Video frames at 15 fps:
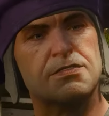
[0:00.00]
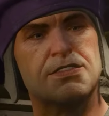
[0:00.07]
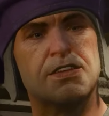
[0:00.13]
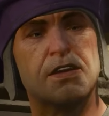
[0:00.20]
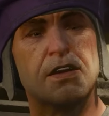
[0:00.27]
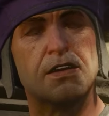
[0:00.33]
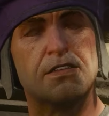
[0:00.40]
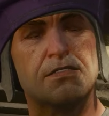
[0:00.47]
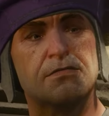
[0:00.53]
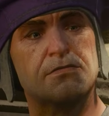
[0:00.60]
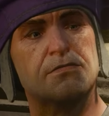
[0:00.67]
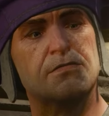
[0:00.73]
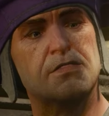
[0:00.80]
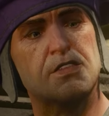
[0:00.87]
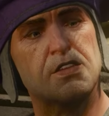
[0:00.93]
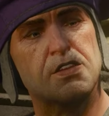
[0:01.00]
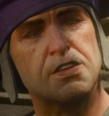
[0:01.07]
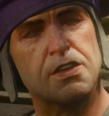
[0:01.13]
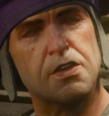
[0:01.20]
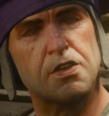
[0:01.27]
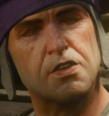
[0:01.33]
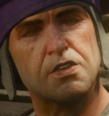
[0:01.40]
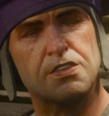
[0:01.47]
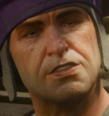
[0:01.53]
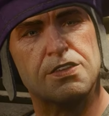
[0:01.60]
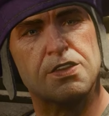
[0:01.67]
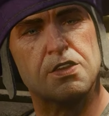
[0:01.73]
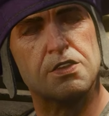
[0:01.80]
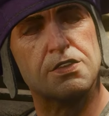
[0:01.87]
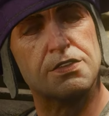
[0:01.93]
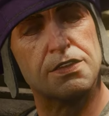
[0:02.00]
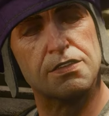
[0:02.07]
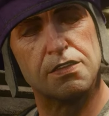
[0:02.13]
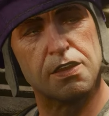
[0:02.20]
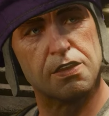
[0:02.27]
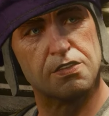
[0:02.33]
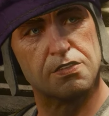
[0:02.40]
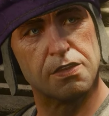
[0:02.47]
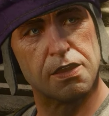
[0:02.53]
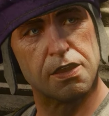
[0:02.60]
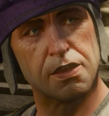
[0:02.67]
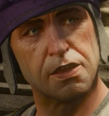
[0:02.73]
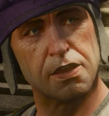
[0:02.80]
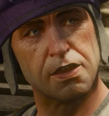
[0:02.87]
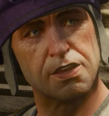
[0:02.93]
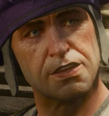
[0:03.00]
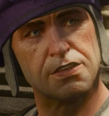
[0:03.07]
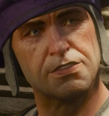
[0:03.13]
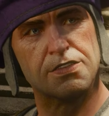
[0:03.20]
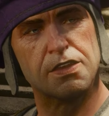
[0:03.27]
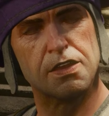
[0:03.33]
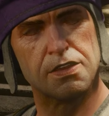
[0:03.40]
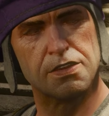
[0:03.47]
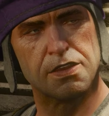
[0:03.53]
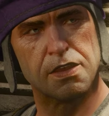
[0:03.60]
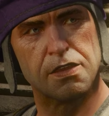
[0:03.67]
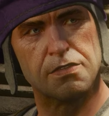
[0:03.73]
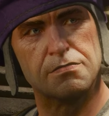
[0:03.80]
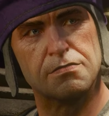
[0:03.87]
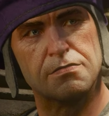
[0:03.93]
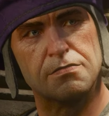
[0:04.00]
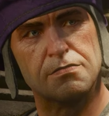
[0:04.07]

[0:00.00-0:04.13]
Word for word: I Jak udało ci się odzyskać jaja Reginalda?